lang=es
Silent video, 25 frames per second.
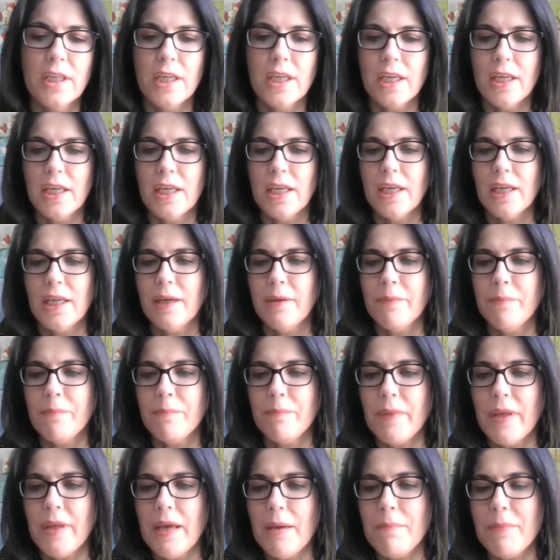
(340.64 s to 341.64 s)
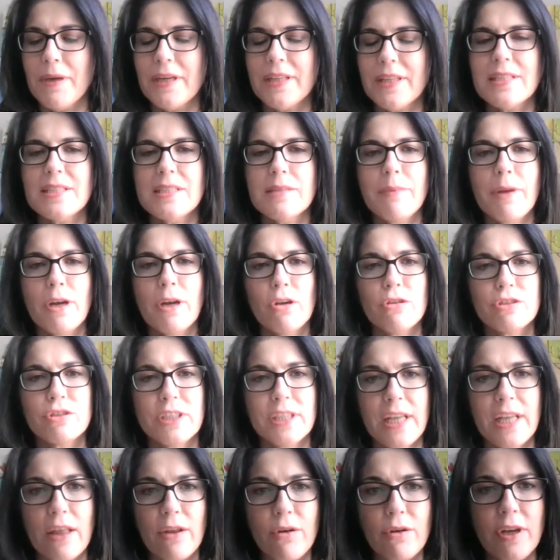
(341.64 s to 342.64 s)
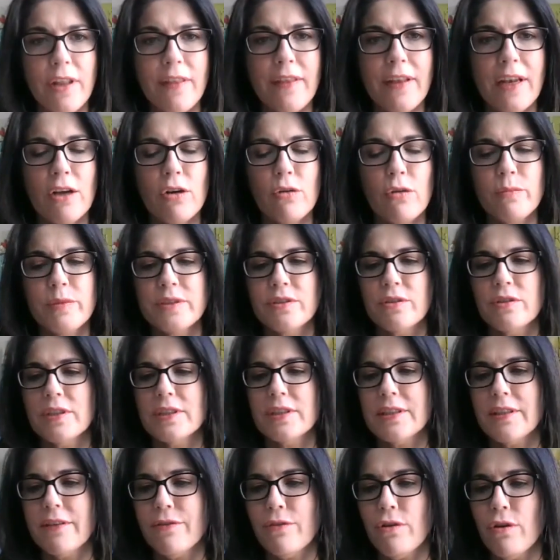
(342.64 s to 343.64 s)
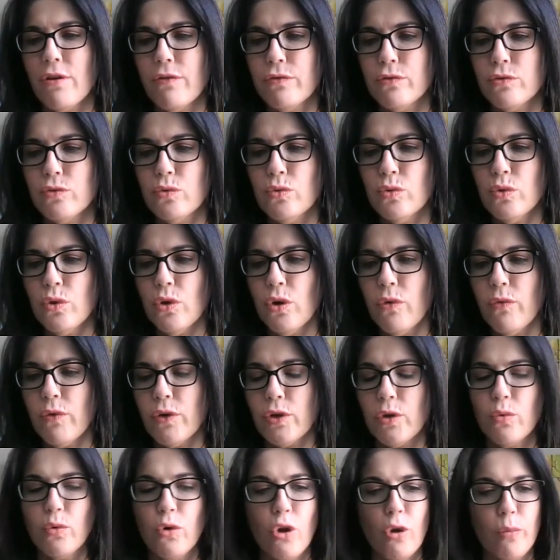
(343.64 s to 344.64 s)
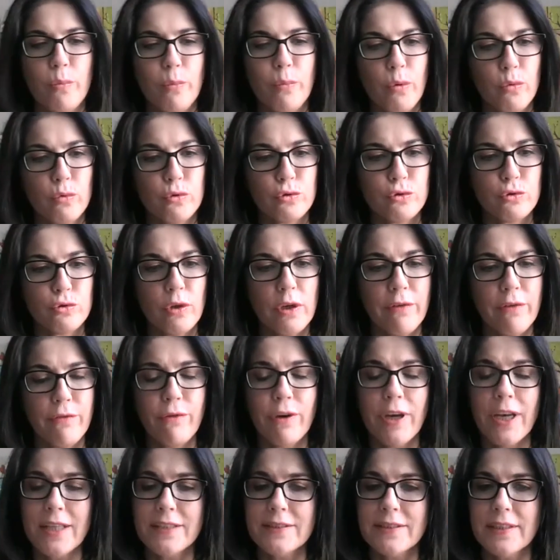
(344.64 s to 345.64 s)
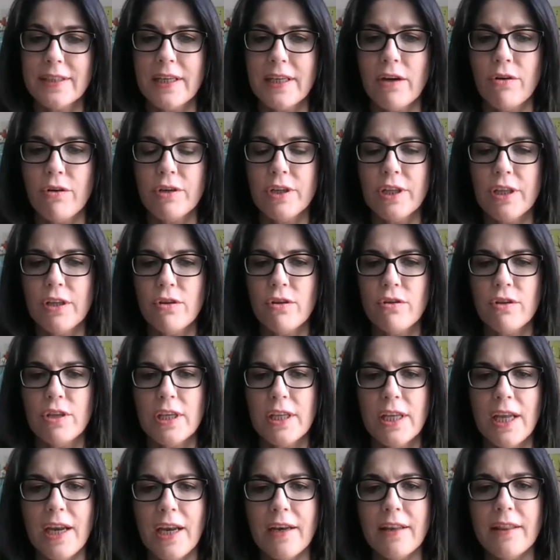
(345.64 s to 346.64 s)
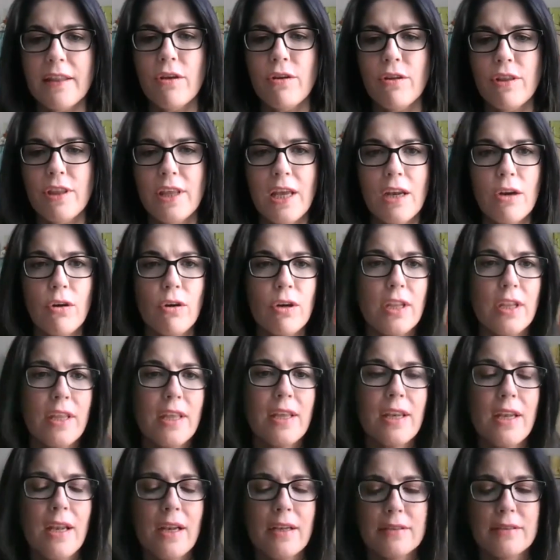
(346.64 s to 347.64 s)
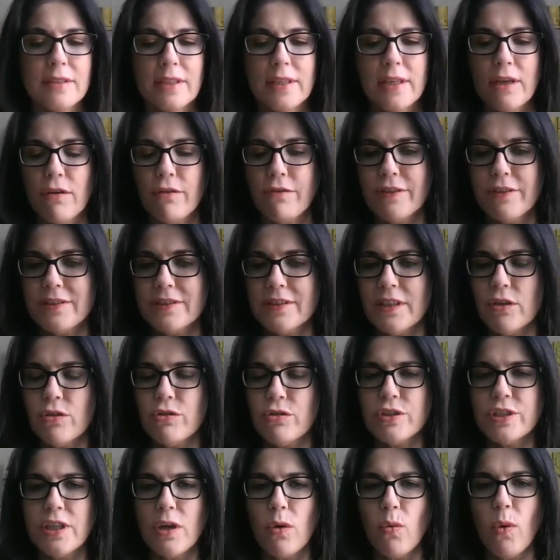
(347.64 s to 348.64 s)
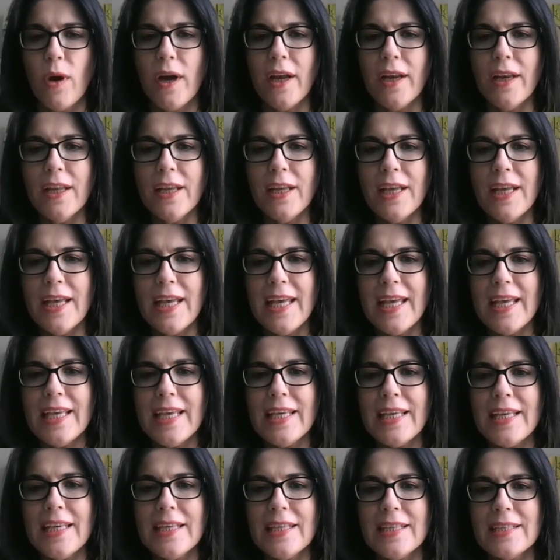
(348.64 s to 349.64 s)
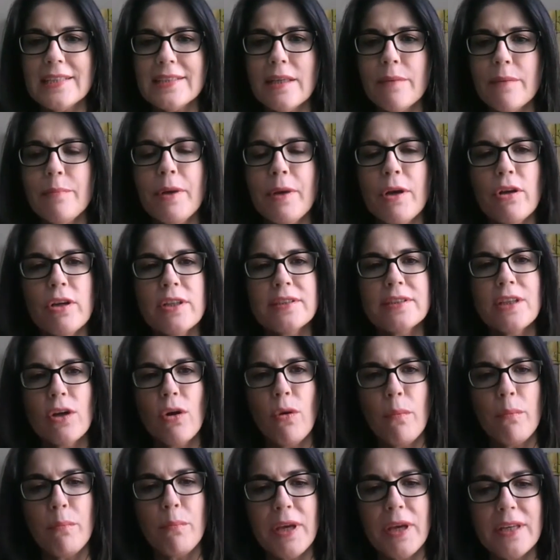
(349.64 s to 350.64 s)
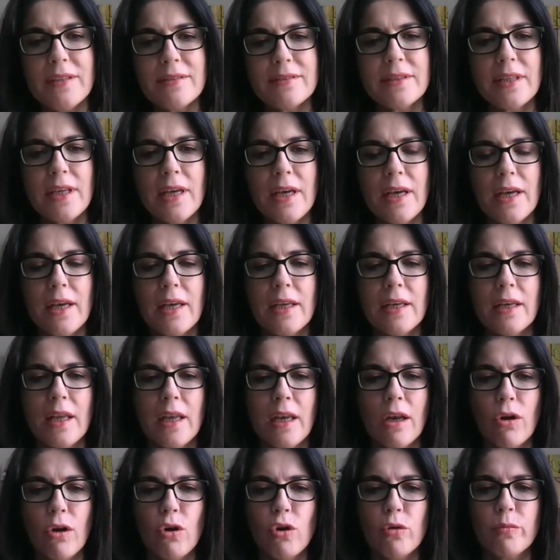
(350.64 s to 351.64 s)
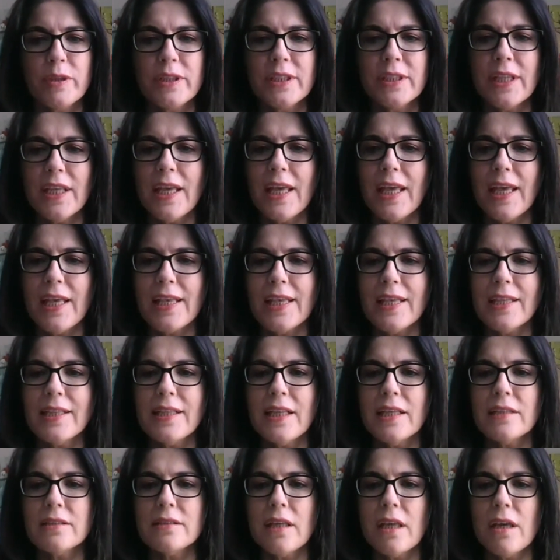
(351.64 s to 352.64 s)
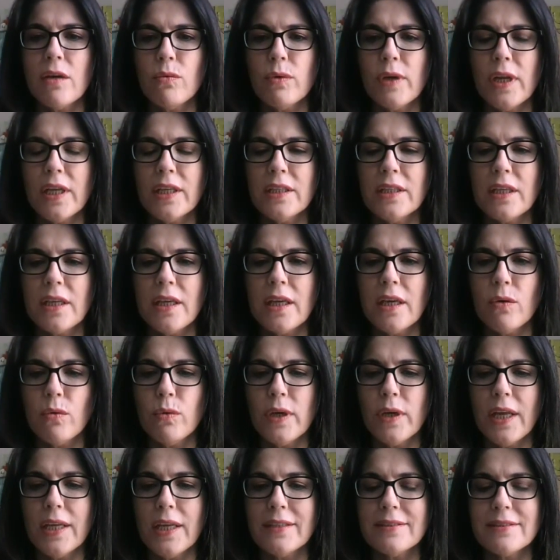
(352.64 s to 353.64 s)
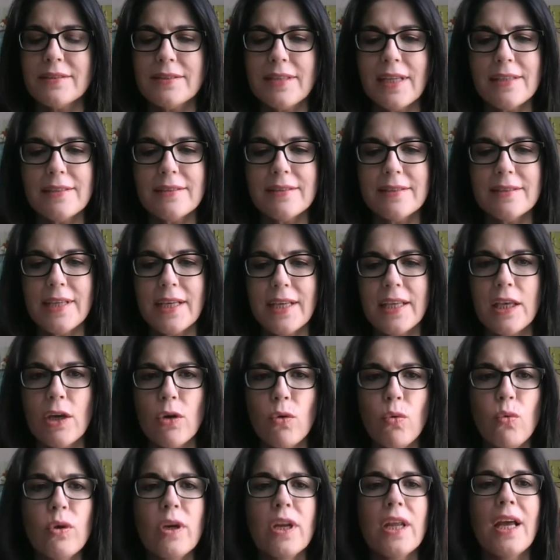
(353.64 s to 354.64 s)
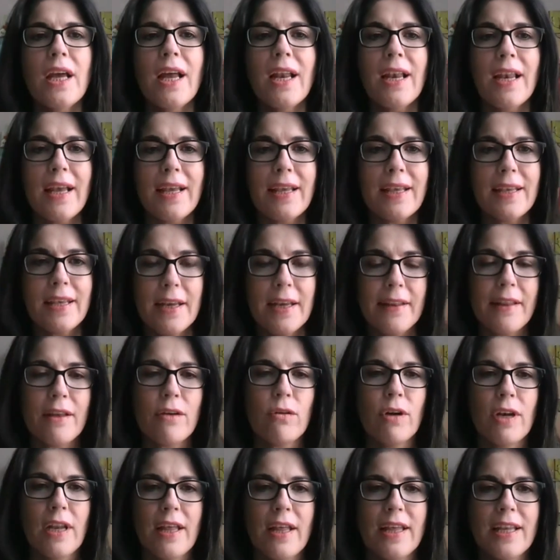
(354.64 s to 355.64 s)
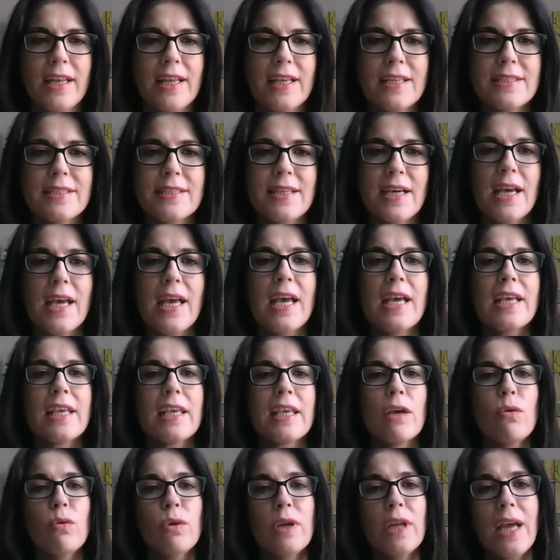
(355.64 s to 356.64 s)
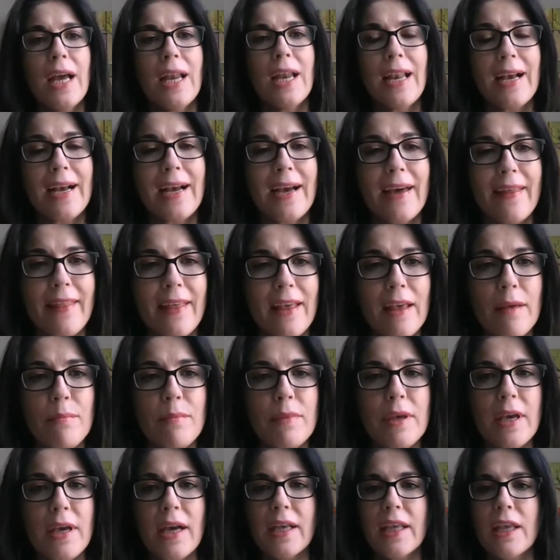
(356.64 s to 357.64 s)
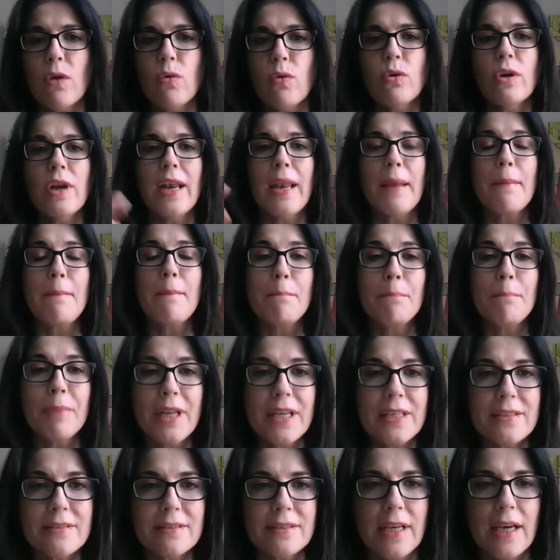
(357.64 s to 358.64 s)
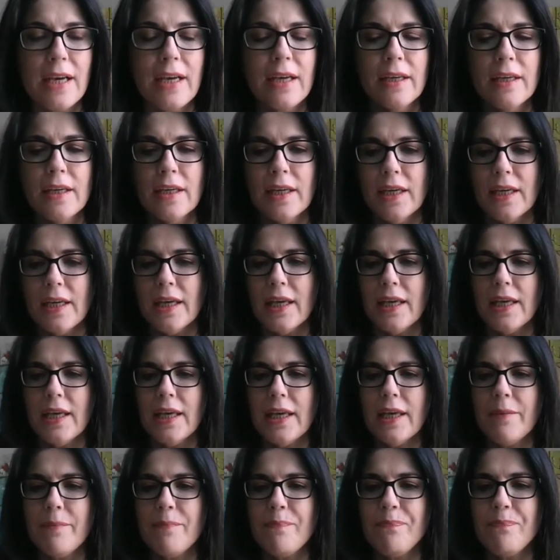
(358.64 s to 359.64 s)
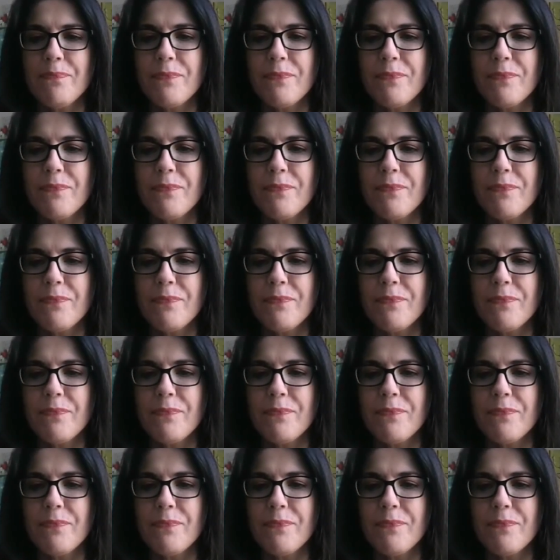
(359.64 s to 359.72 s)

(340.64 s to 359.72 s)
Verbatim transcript: Eh, participan los senadores de la Comisión de Desafío del Futuro, bueno, uno de los precursores fue el ex senador Guillo Girardi, hoy día lo lidera el senador Francisco Chaguán, y, siempre lo que se conversa en, en, los comités es que esta es una, es una instancia que une a la izquierda con la derecha, que une a la academia, que une a la empresa, eh,